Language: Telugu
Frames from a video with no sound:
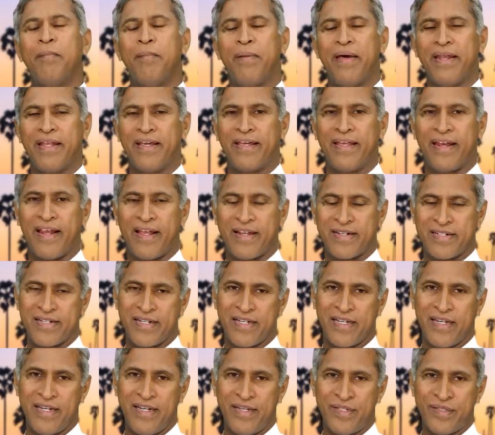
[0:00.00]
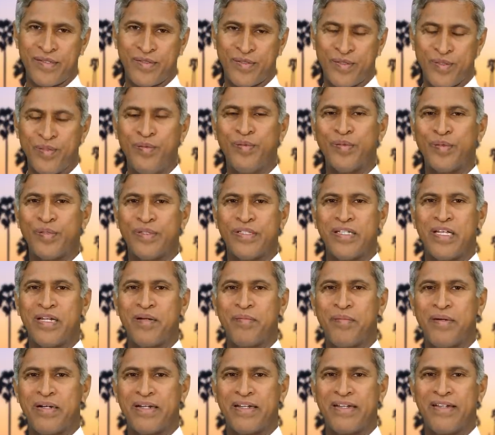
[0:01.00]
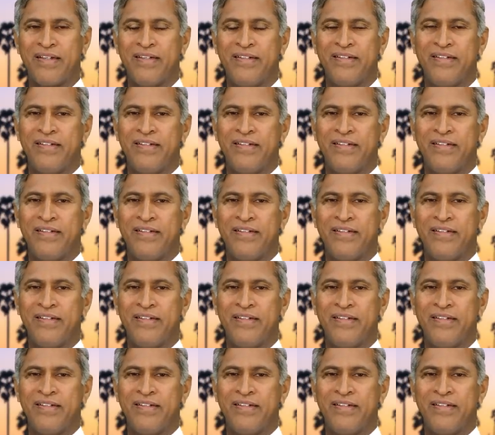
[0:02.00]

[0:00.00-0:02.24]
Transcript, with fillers: మనకు రక్షణ కలిగిస్తూ ఉంటుందన్నమాట